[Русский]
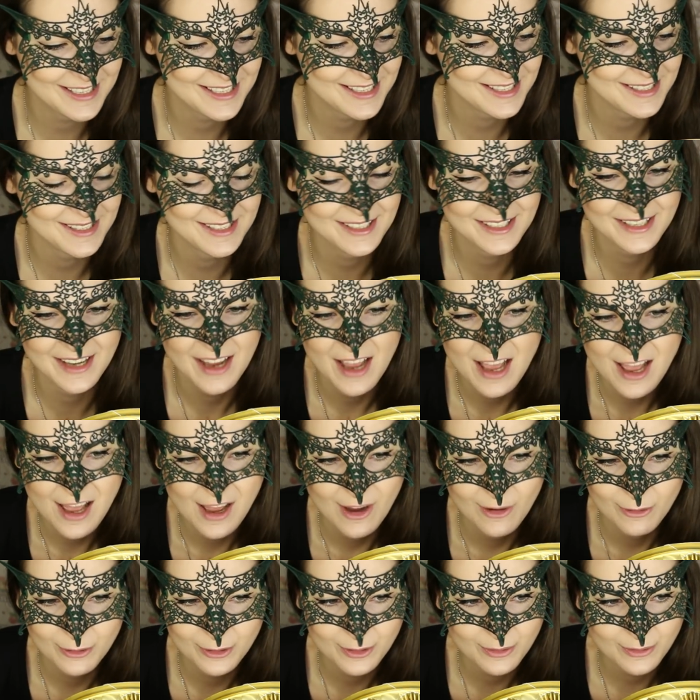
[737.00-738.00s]
сейчас даже
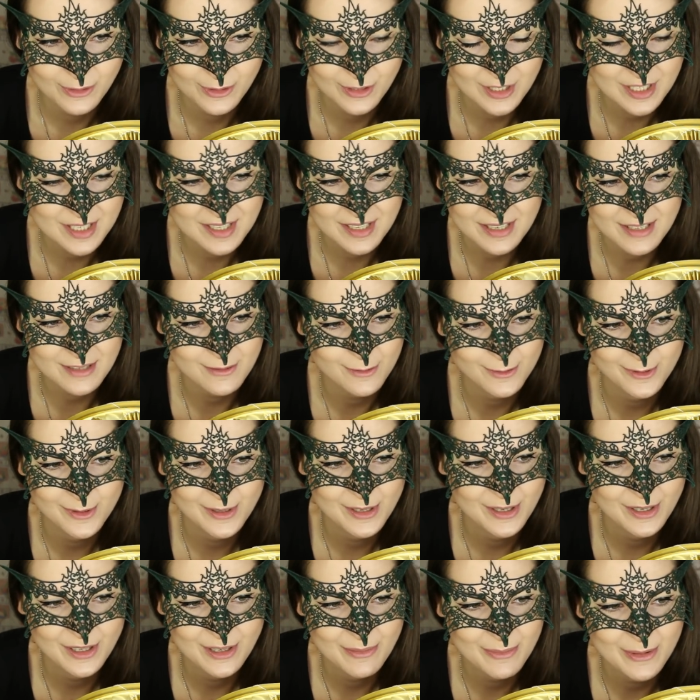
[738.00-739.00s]
вот рассказываю
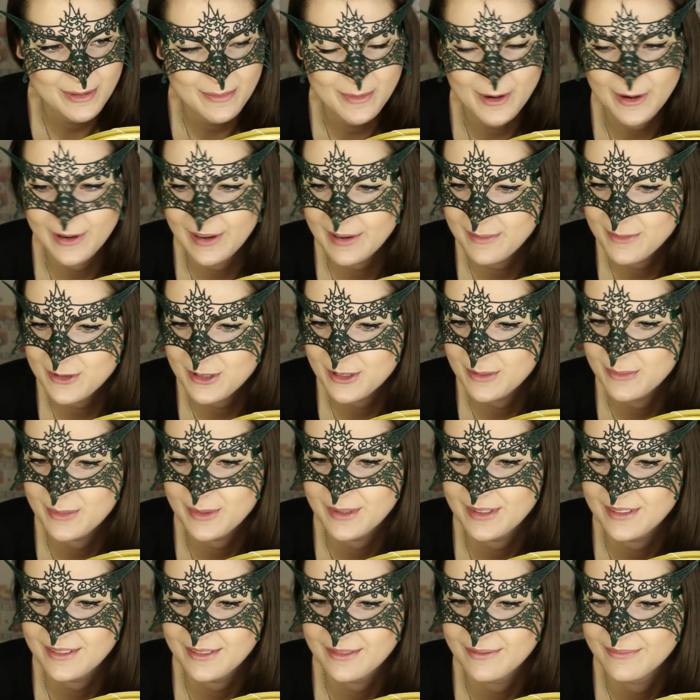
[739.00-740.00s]
и не понимаю, как можно
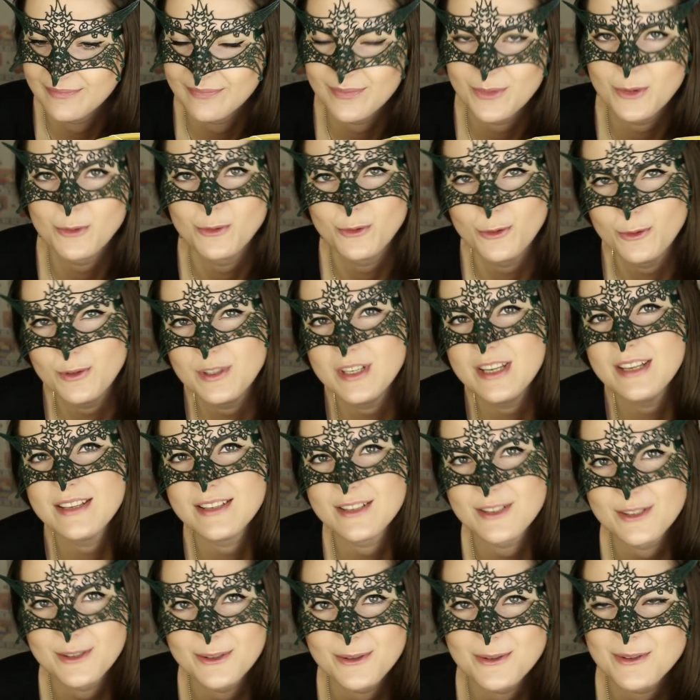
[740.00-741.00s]
быть, ну, ну, дети,
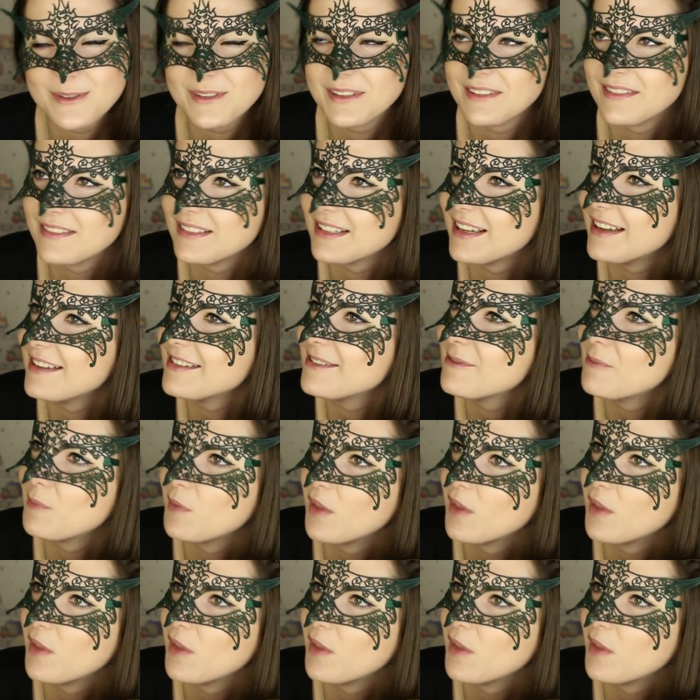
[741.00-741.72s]
что с них взять.